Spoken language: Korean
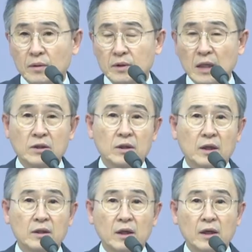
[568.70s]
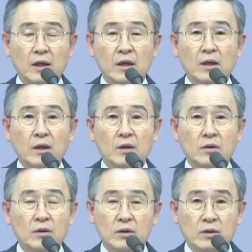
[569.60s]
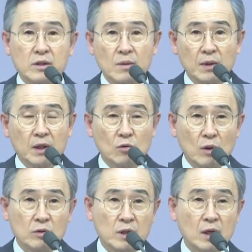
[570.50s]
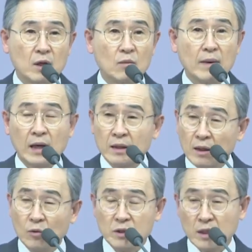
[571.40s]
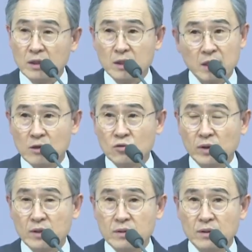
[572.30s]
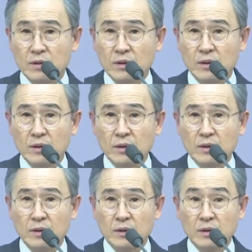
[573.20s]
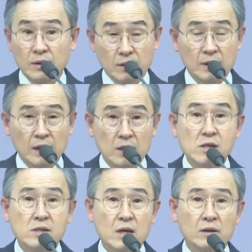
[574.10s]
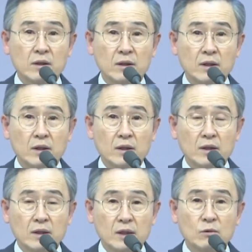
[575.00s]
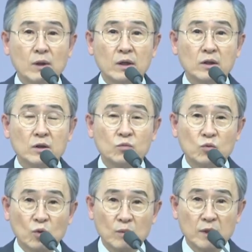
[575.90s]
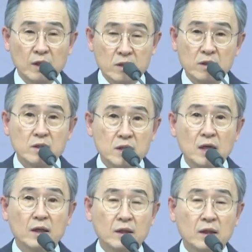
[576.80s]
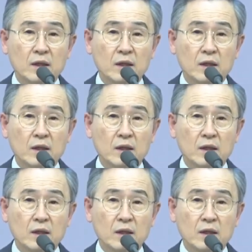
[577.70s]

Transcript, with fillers: 자녀들한테 너희들 새벽 기도하고 살아라고 말한다고 자녀들이 살 수 있겠어요? 그러나 일생을 기도하는 그 부모님들의 성실한